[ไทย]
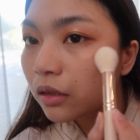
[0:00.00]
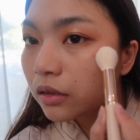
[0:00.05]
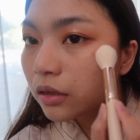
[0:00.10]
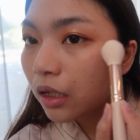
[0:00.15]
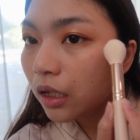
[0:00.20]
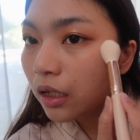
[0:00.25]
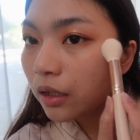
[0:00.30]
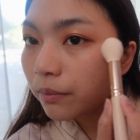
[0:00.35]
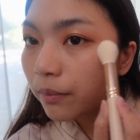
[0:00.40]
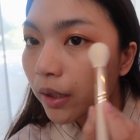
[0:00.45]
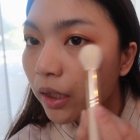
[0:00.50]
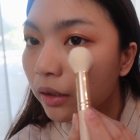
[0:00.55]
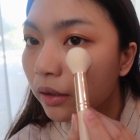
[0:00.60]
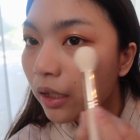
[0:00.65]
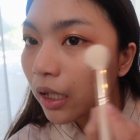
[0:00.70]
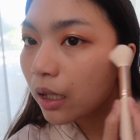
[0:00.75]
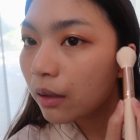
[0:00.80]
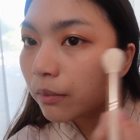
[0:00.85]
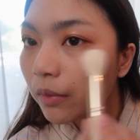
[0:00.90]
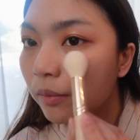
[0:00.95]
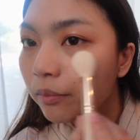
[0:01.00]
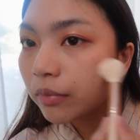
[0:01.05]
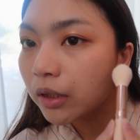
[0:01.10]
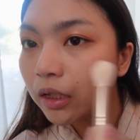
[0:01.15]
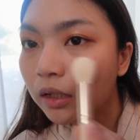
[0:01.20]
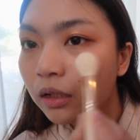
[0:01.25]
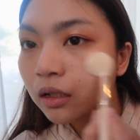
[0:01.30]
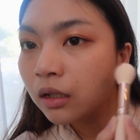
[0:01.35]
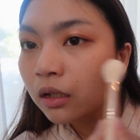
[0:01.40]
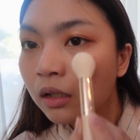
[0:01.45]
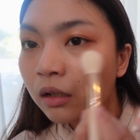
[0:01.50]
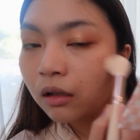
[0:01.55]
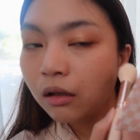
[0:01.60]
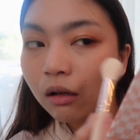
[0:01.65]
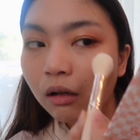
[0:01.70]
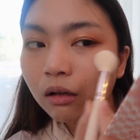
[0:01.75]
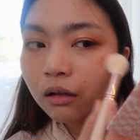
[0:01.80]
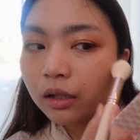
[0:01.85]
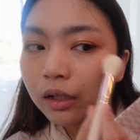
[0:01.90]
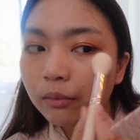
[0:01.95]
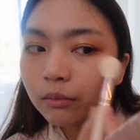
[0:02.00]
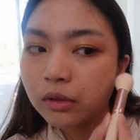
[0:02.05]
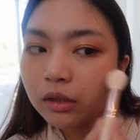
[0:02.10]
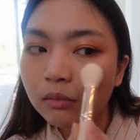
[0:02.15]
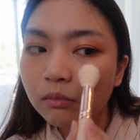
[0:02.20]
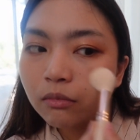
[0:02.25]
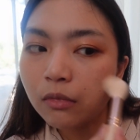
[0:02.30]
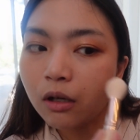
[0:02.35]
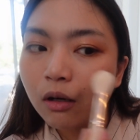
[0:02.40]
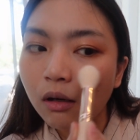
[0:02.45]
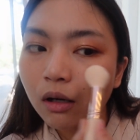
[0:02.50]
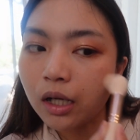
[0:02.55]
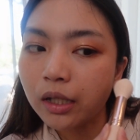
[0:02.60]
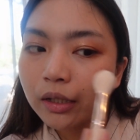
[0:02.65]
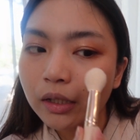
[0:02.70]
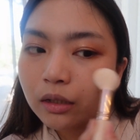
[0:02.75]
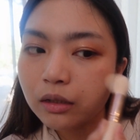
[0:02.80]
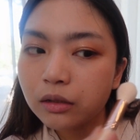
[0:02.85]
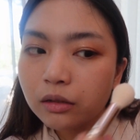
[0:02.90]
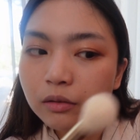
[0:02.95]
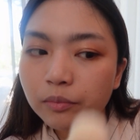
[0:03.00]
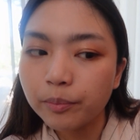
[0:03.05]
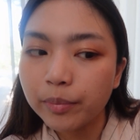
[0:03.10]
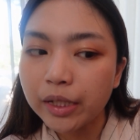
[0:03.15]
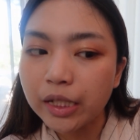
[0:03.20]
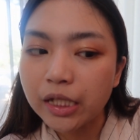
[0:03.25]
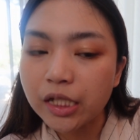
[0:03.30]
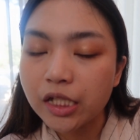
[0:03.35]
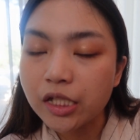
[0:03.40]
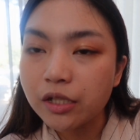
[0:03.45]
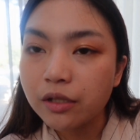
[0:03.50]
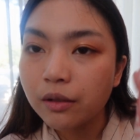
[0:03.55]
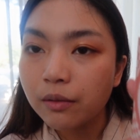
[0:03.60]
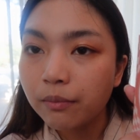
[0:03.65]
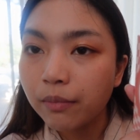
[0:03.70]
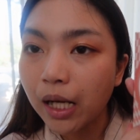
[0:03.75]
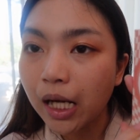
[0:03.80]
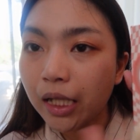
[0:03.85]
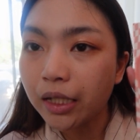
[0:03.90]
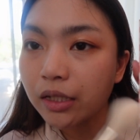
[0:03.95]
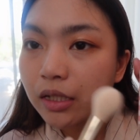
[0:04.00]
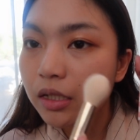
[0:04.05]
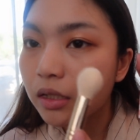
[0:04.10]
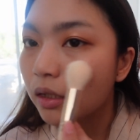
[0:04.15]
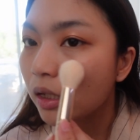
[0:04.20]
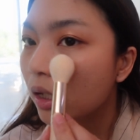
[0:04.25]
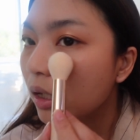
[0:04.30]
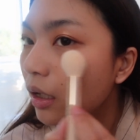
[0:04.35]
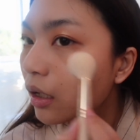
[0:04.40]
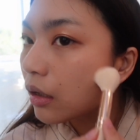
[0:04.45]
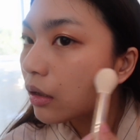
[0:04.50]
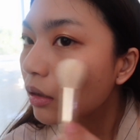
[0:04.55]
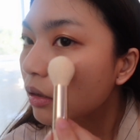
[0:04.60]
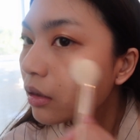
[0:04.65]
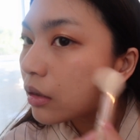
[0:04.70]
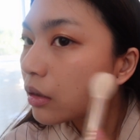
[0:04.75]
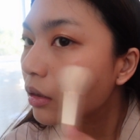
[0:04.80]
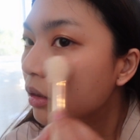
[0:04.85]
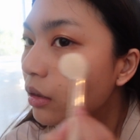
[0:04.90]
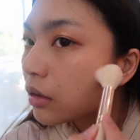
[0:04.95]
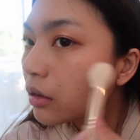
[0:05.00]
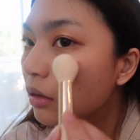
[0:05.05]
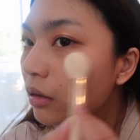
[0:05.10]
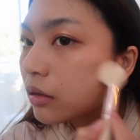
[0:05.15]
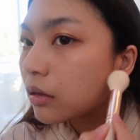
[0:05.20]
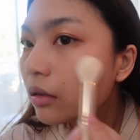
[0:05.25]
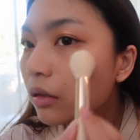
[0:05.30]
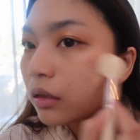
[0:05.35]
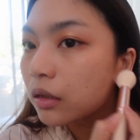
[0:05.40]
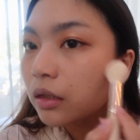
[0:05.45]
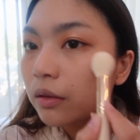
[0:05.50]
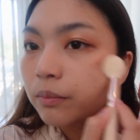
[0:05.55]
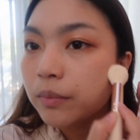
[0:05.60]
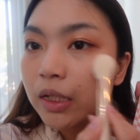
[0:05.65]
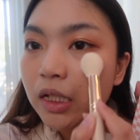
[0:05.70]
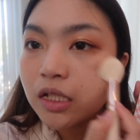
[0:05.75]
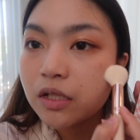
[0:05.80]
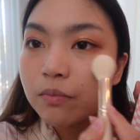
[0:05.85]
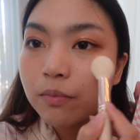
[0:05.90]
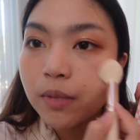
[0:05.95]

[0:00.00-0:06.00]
ใช้ปัดแก้มแบบนี้ อ๋อแกมลืมบอกอันนี้คือพีชพันช์นะคะ สีพีช